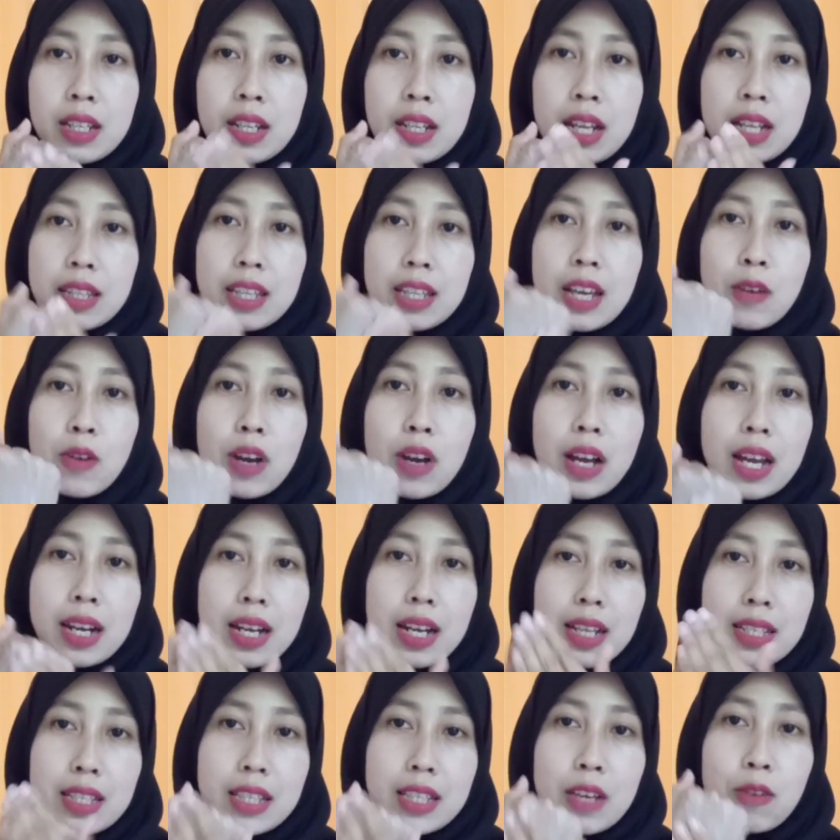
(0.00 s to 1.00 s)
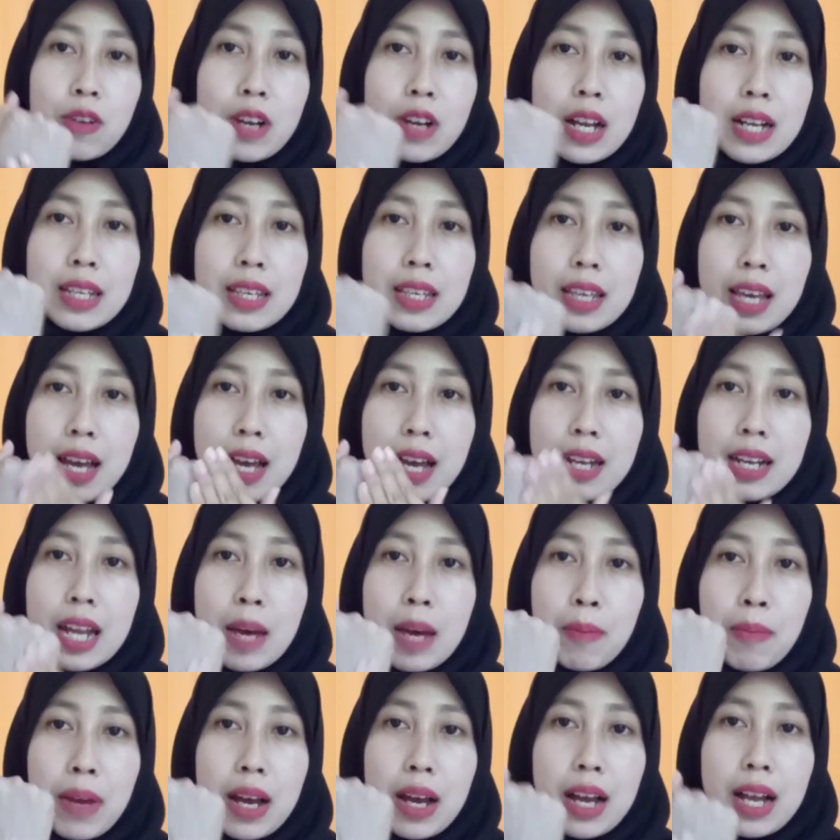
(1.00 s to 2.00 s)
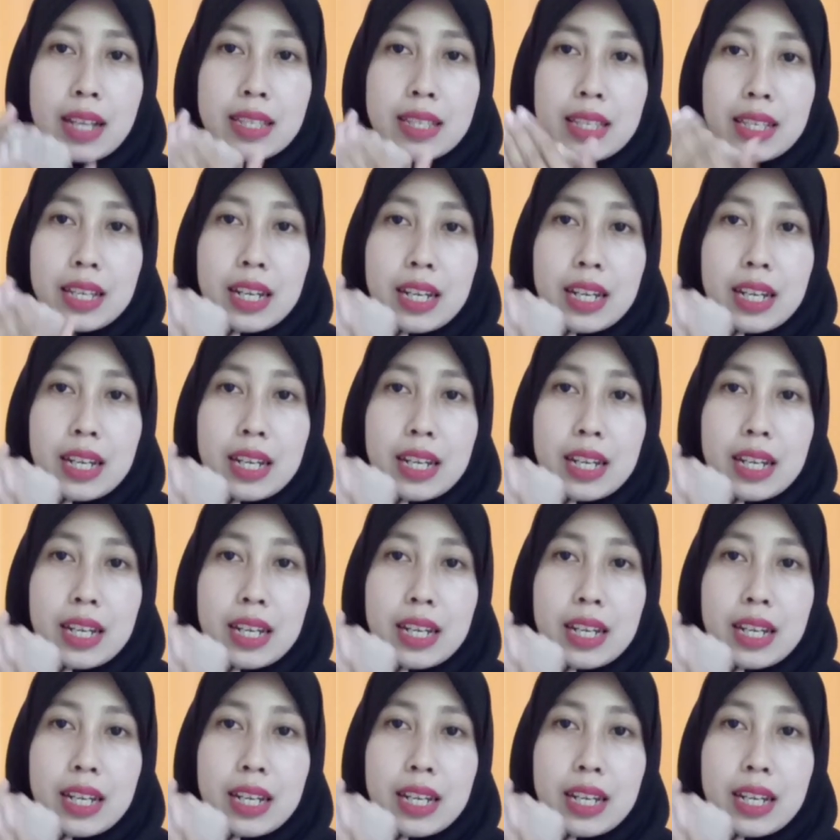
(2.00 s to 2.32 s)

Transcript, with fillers: nanti aku akan kasih tahu kalian apakah si